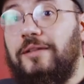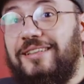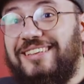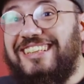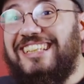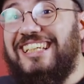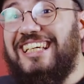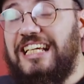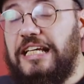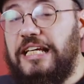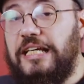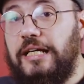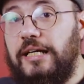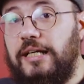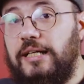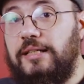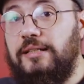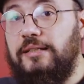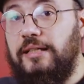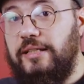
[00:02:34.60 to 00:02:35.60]

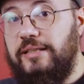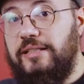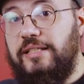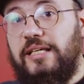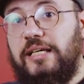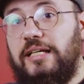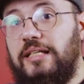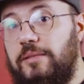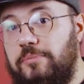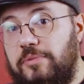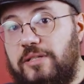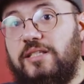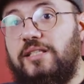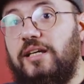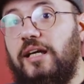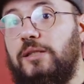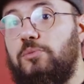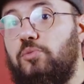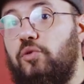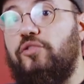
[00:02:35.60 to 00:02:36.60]
دقيق الدقيق اللي
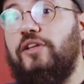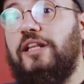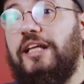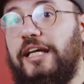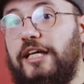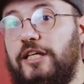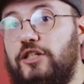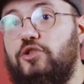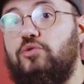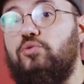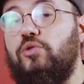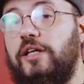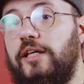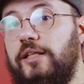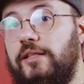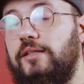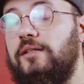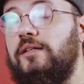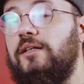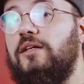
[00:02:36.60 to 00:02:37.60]
بنستخدمه في العيش
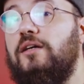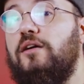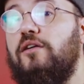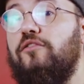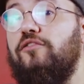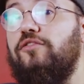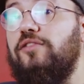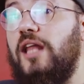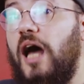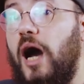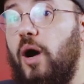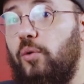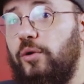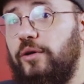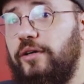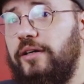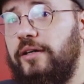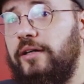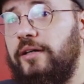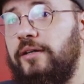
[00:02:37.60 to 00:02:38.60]
وكده
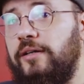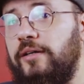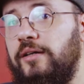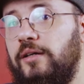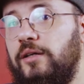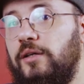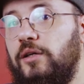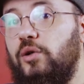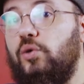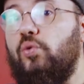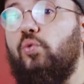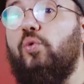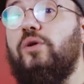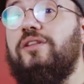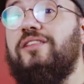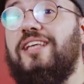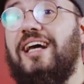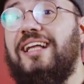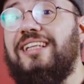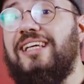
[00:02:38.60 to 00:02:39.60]
flour
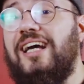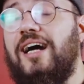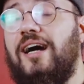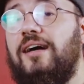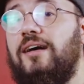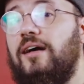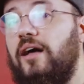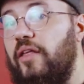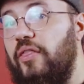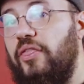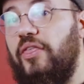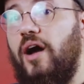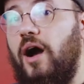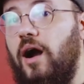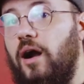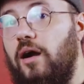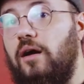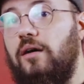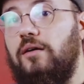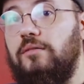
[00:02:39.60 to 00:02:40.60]
والتانية
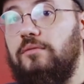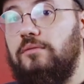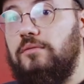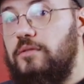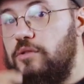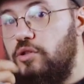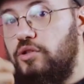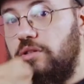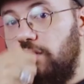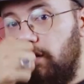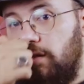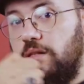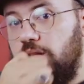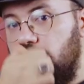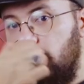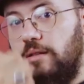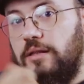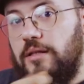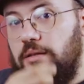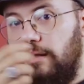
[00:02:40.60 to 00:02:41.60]
ظهرة
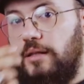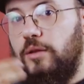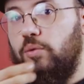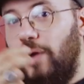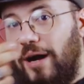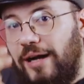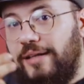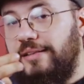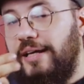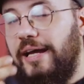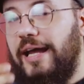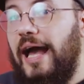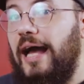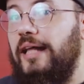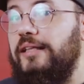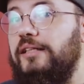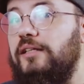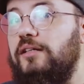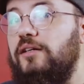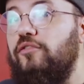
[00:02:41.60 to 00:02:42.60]
الوردة
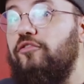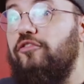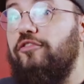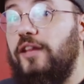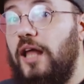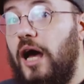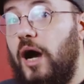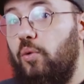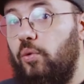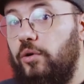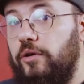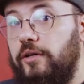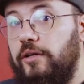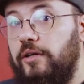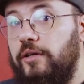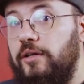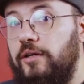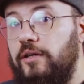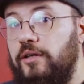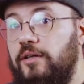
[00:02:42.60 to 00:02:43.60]
يعني flower
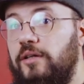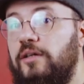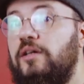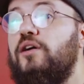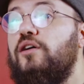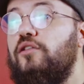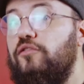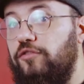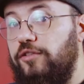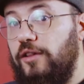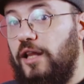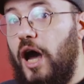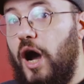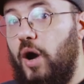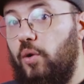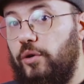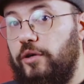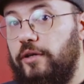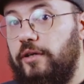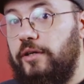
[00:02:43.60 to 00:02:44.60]

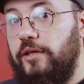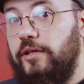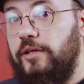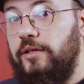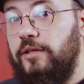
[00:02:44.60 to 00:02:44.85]
flower